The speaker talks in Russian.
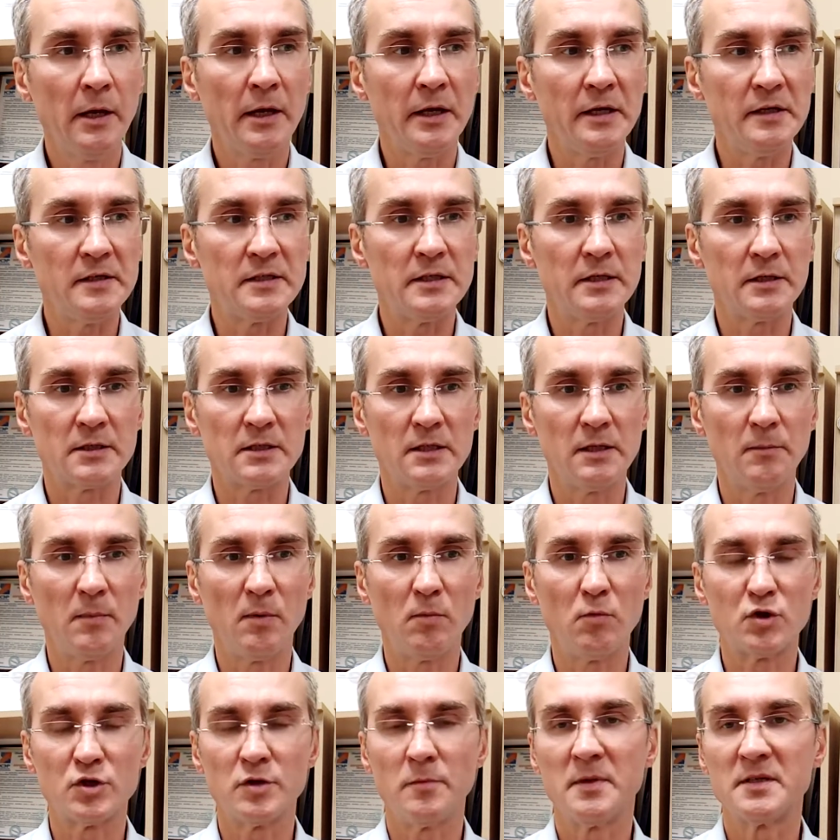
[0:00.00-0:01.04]
Естественно, мы
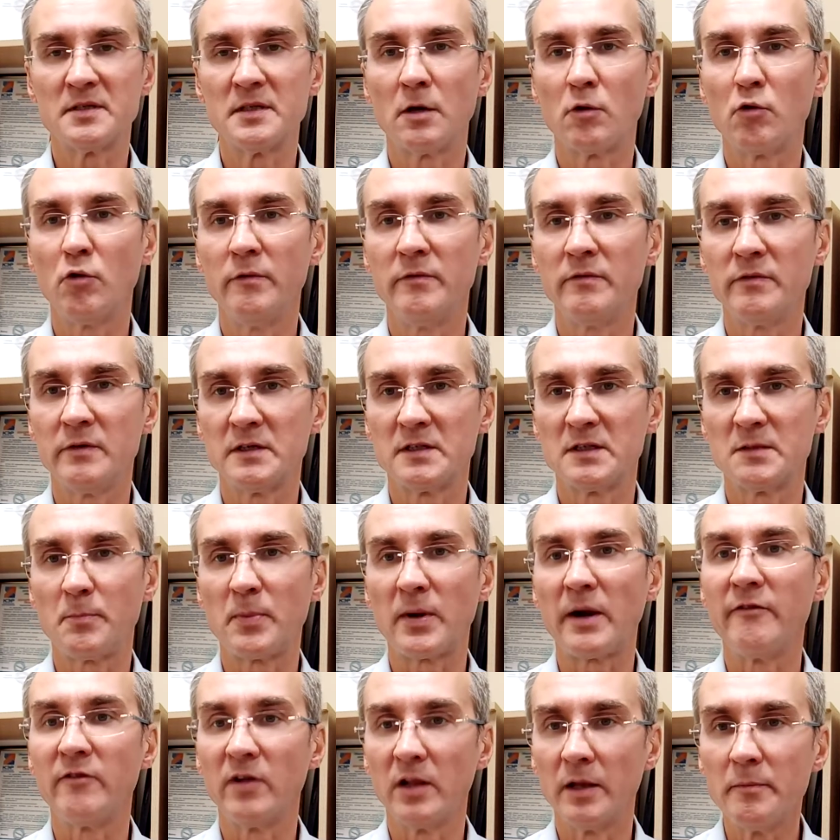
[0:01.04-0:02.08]
можем ознакомить вас с
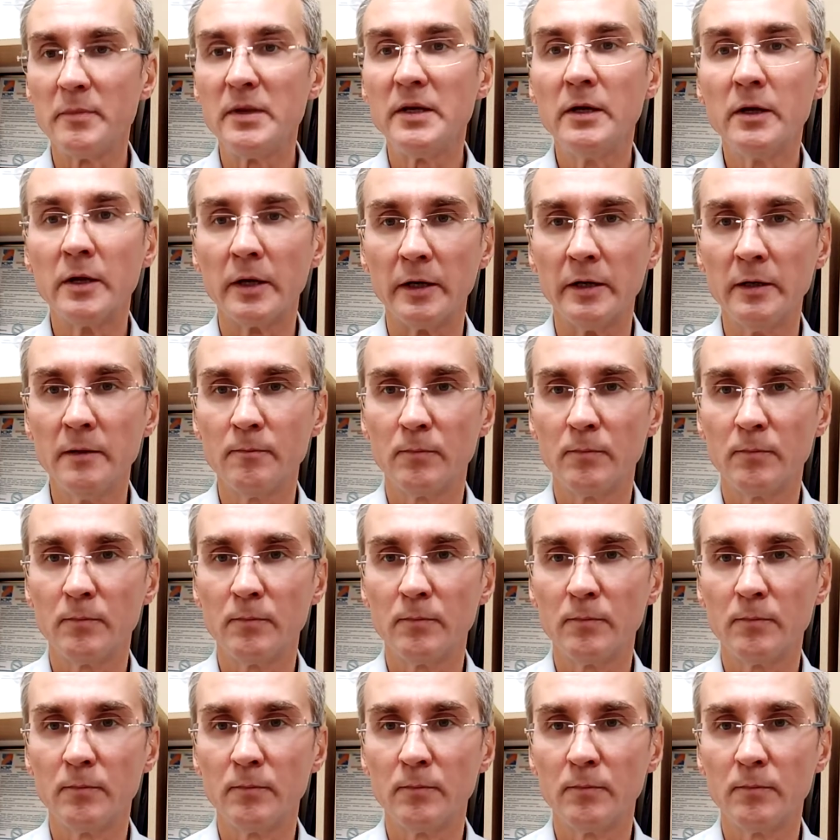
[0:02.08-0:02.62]
правилами игры,